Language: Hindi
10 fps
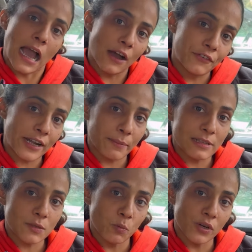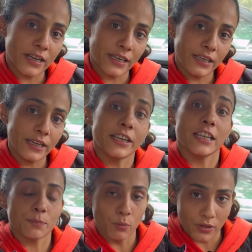हाफ टेबल स्पून है टी
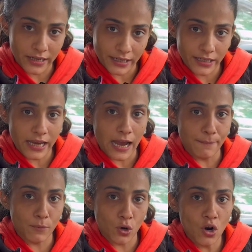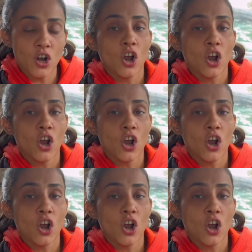स्पून कही है आपको